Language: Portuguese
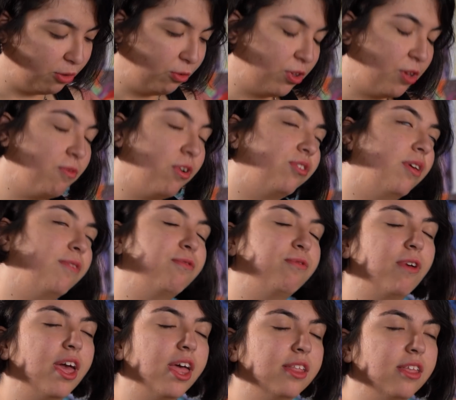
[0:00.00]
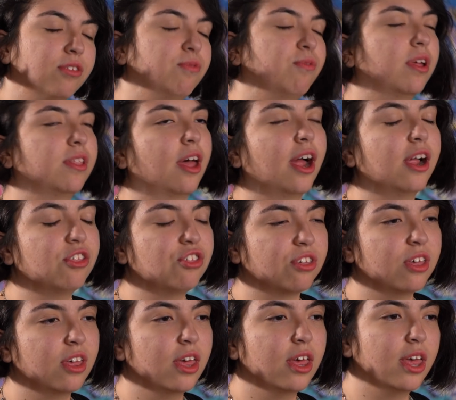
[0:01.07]
O que você vê nesse fanart,
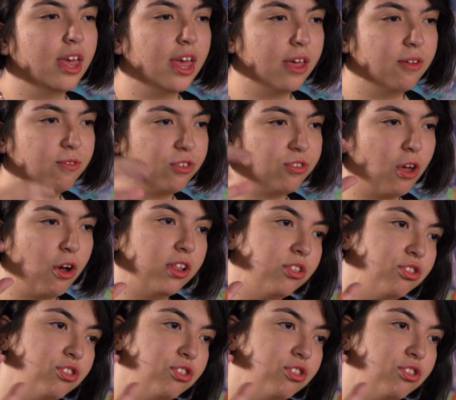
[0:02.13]
você olha